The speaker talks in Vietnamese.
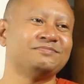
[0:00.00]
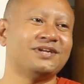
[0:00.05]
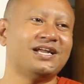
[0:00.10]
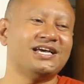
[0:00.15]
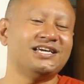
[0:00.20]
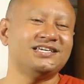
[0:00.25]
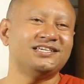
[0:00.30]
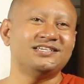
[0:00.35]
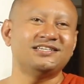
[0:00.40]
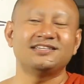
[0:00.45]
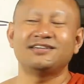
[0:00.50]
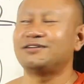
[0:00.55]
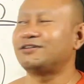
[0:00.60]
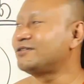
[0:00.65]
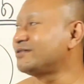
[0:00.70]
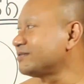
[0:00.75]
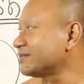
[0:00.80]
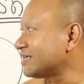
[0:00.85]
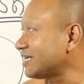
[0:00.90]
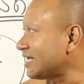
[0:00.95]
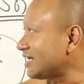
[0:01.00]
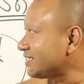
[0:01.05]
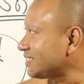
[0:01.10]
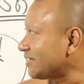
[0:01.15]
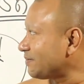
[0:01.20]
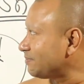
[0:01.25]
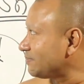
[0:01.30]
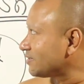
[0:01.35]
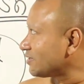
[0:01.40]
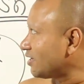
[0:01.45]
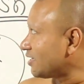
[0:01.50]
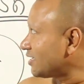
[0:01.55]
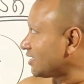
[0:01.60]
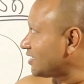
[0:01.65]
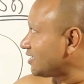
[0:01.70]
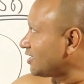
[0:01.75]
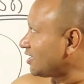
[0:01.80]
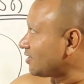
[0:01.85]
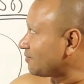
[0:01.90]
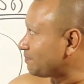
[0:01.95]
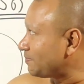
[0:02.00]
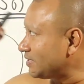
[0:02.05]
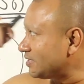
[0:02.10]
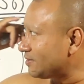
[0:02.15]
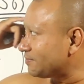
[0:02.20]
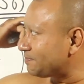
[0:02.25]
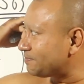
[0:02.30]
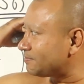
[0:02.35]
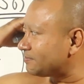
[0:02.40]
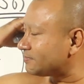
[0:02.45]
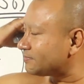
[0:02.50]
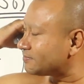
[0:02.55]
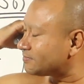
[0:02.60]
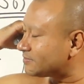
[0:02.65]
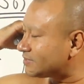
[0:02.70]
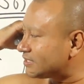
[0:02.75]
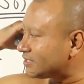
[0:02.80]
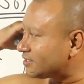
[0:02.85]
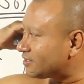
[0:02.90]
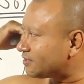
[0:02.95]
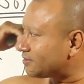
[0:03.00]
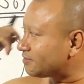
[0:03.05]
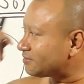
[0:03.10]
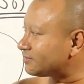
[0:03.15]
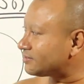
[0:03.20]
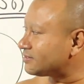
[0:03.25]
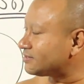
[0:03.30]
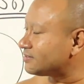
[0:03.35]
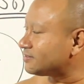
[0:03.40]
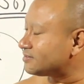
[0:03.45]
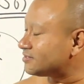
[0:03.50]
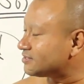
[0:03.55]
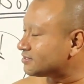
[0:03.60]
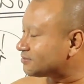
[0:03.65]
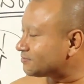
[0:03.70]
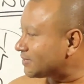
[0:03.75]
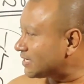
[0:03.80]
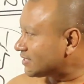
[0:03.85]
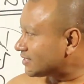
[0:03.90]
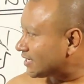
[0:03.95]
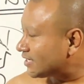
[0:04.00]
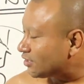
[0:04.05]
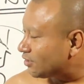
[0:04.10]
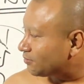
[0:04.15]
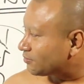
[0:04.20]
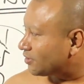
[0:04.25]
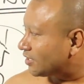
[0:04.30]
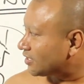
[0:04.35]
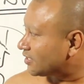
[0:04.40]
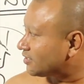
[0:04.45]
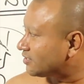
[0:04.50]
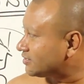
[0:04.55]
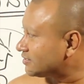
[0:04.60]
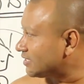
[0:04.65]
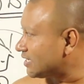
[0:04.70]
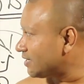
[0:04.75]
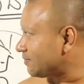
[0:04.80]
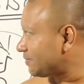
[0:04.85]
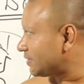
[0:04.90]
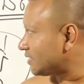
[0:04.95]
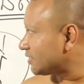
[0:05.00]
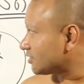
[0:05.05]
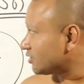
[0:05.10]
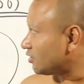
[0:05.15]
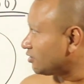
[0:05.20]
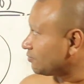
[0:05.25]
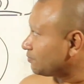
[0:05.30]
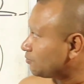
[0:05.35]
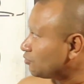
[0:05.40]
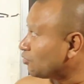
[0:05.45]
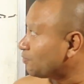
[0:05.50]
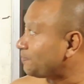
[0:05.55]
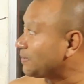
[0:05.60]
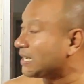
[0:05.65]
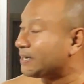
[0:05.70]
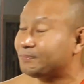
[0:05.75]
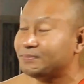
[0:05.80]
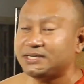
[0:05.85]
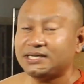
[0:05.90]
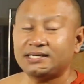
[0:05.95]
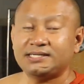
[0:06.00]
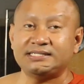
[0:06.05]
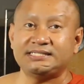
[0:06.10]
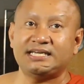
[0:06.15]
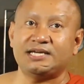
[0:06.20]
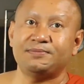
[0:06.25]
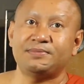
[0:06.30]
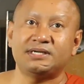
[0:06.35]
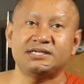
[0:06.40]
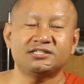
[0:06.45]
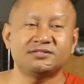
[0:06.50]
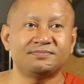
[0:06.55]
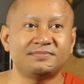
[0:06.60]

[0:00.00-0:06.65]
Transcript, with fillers: đây ôi cái này chạm cọt ở đầu pel này rồi đây nó lộng cọt ơi đây và nó còn buộc pram miền dây bờ